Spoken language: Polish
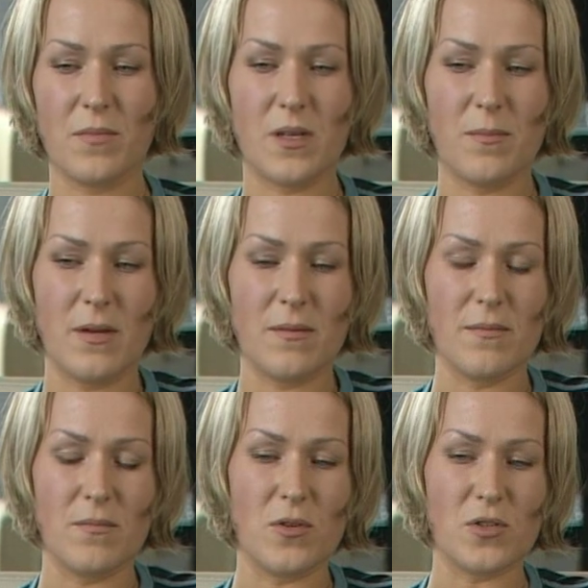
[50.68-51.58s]
chyba
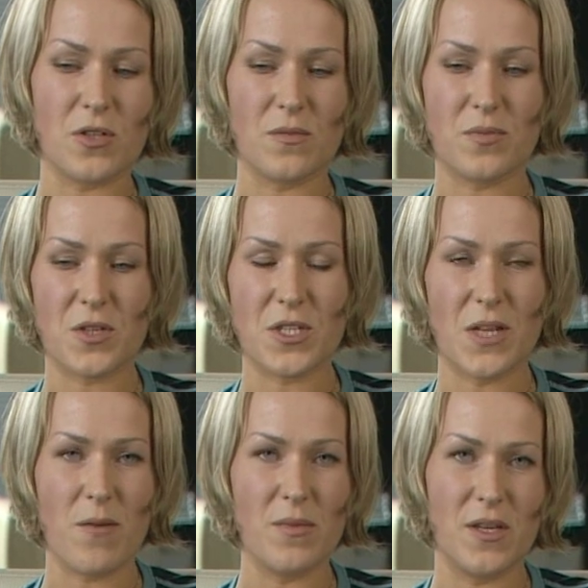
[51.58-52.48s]
może
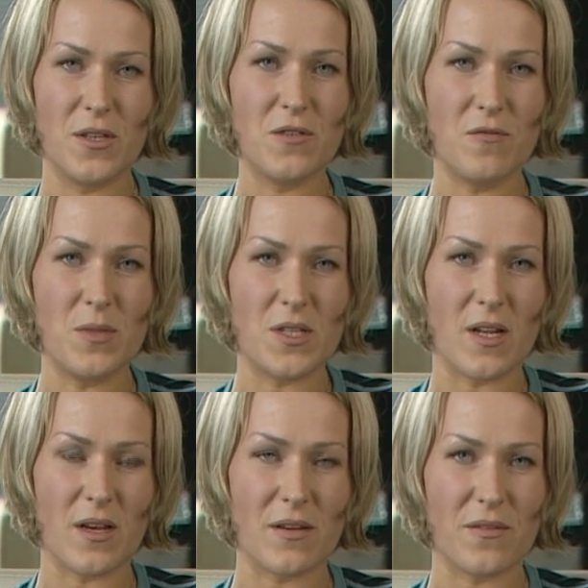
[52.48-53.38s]
przeczytała mi kiedyś w
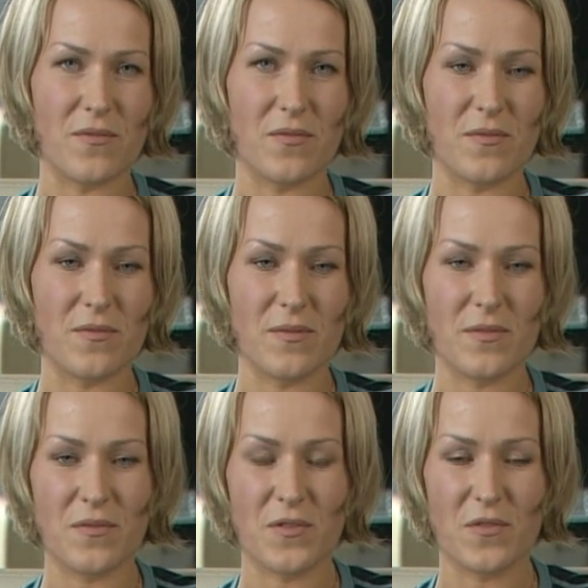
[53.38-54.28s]
myślach, w,
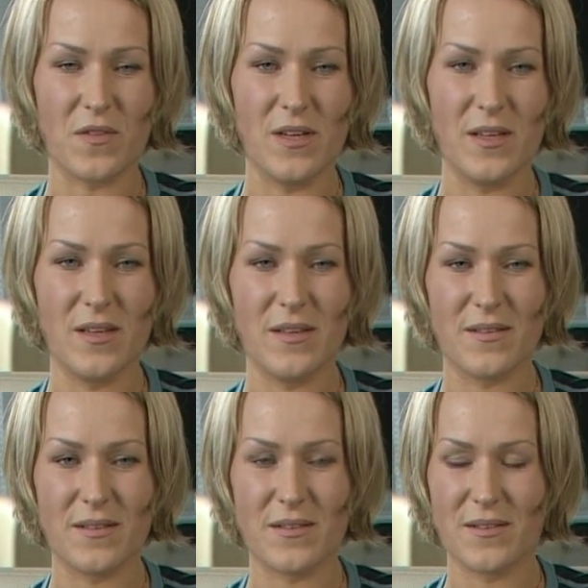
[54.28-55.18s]
w
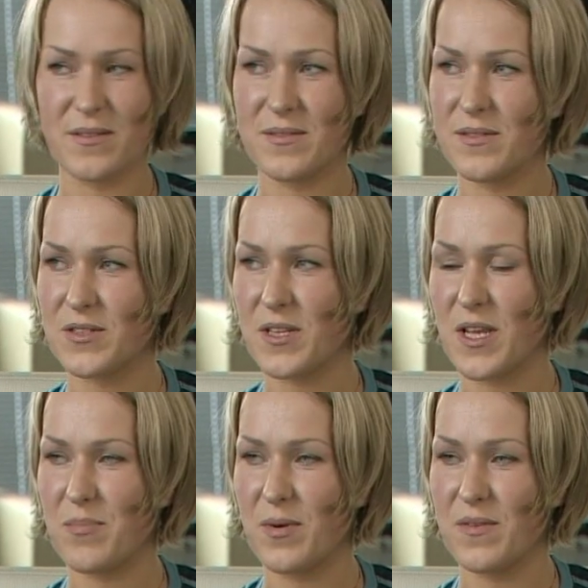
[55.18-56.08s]
chwili, y, że
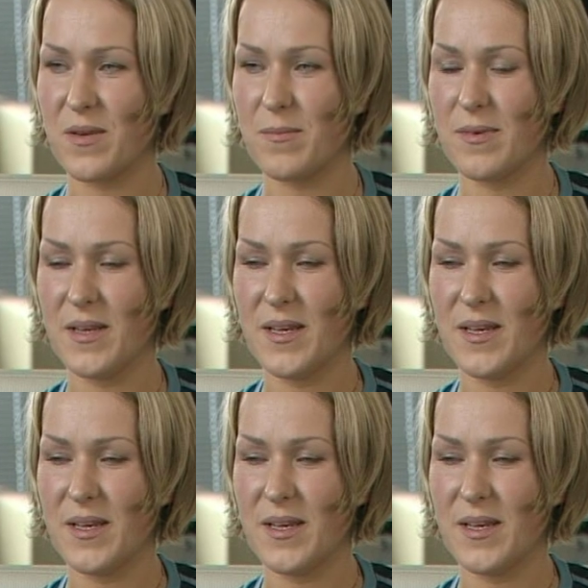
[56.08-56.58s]
tak powiem, y,